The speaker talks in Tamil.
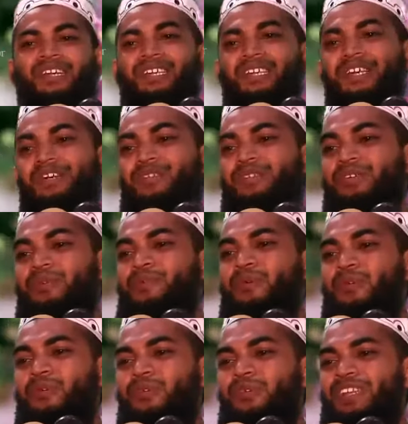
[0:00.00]
எடுத்து
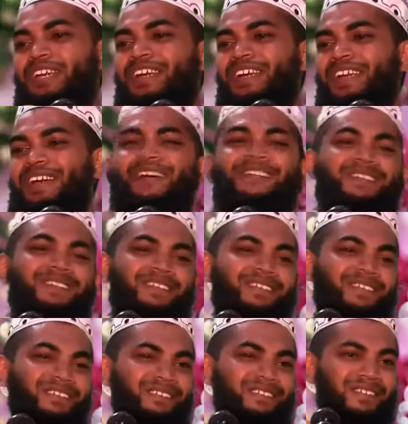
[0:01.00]
போடுவது கிடையாது
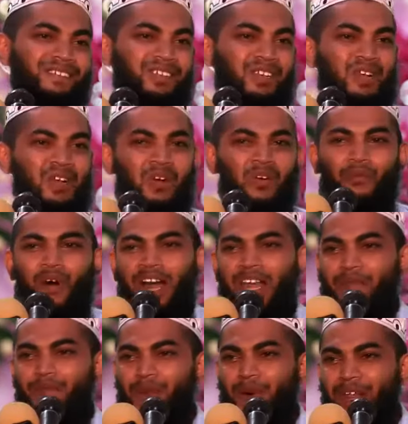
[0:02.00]

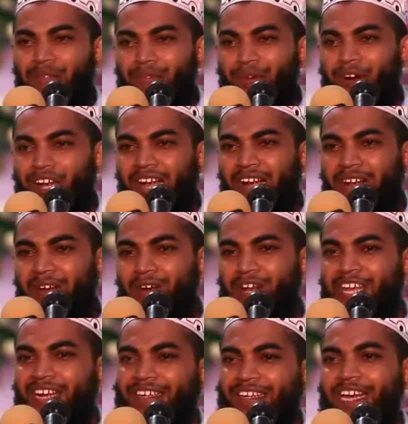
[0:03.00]
வாழைப்பழைத்தோல்
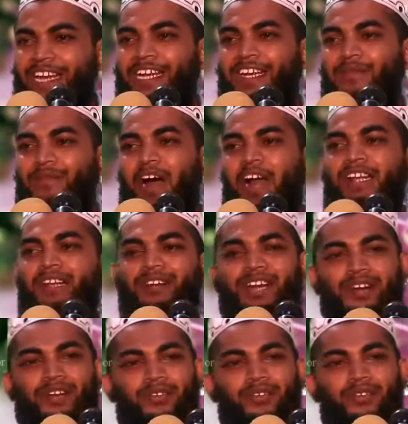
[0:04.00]
எங்களுடைய டரிக்கு மாட்டிவிடக்